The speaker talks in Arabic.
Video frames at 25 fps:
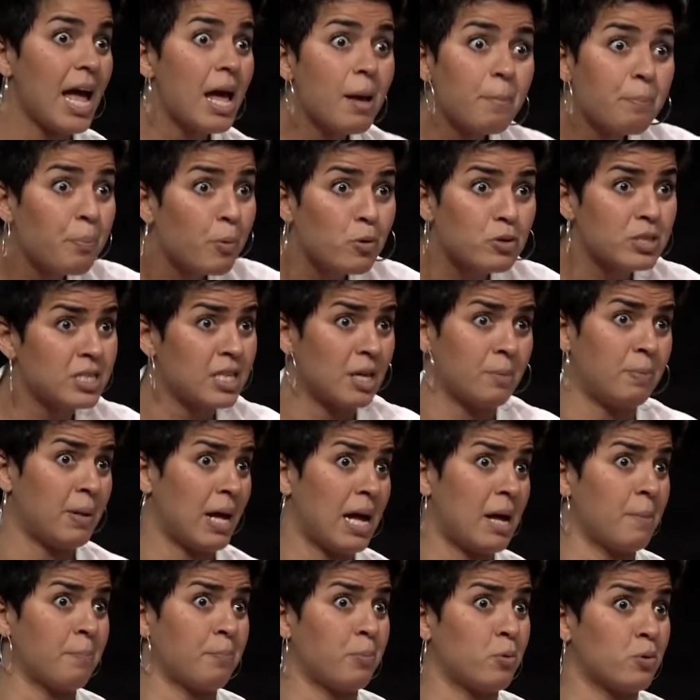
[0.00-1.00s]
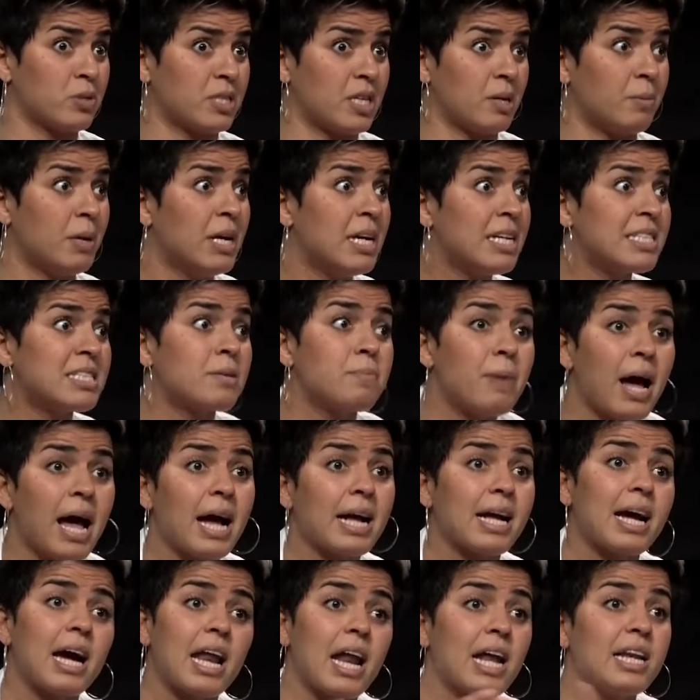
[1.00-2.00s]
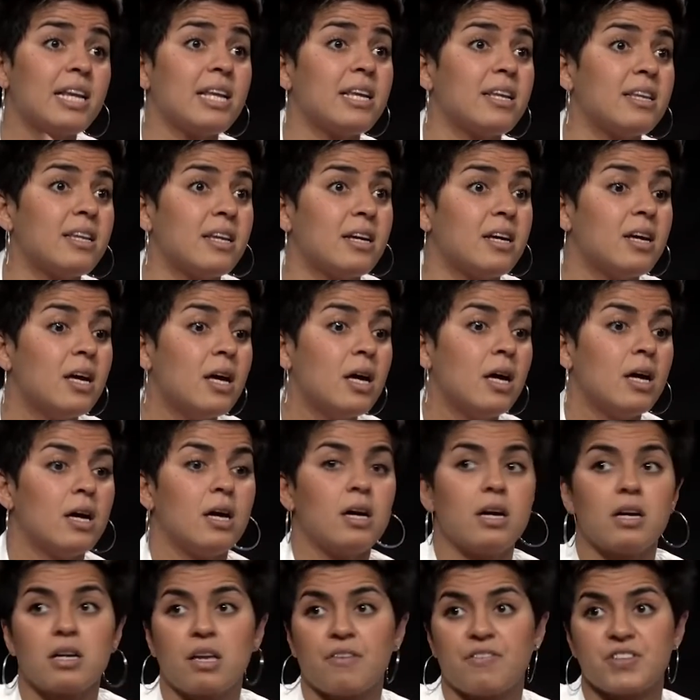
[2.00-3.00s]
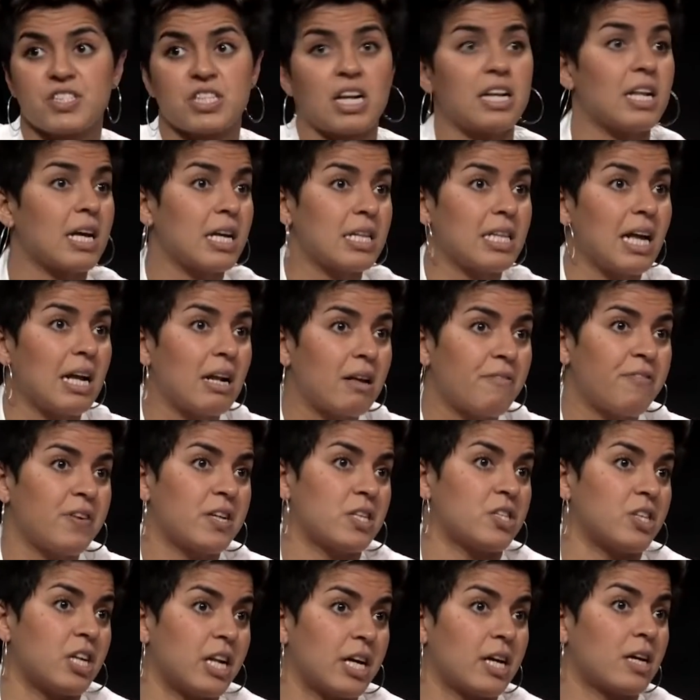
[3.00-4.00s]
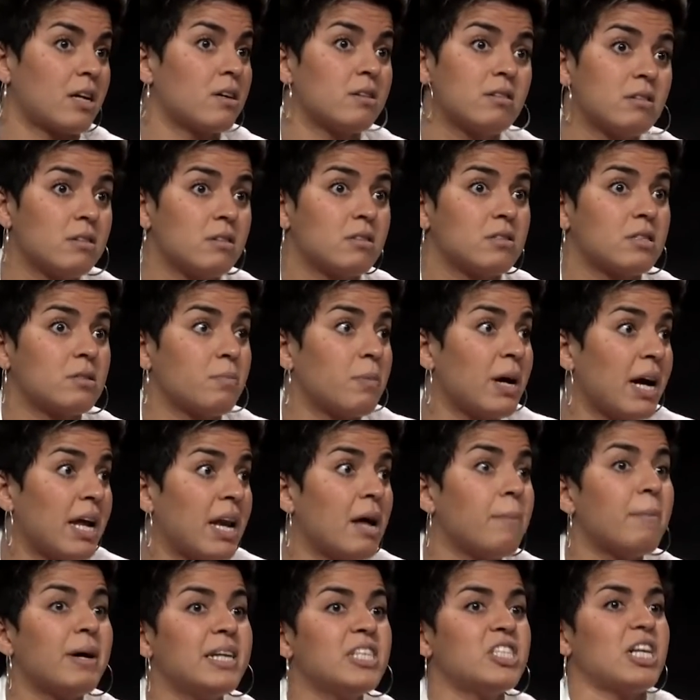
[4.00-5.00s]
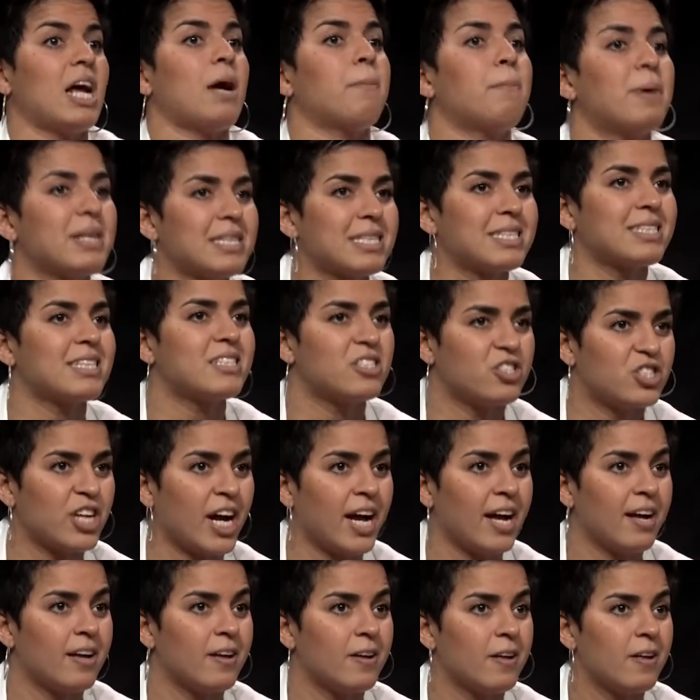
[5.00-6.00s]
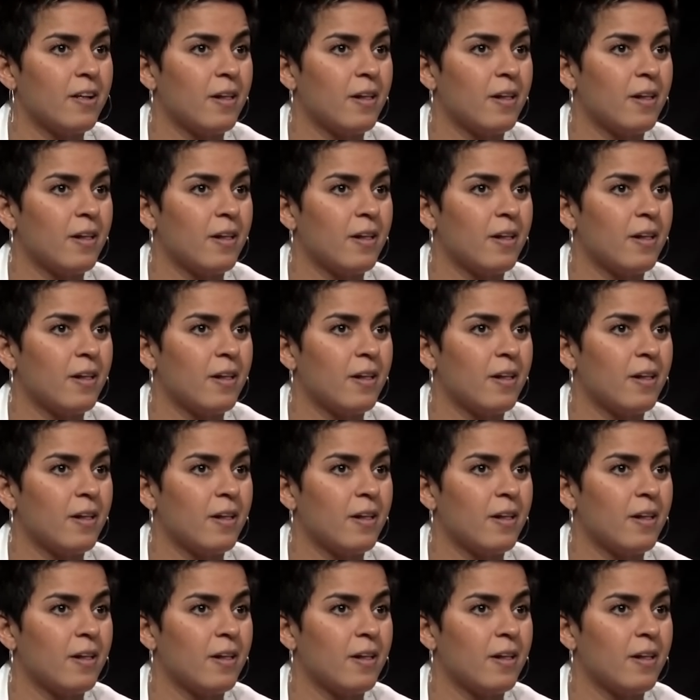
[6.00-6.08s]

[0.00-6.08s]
امبوسيبل امبوسيبل سمع هكا راني كيفاش راني نقطع لك في رجليك سمع انا مانيش حباتك تنجح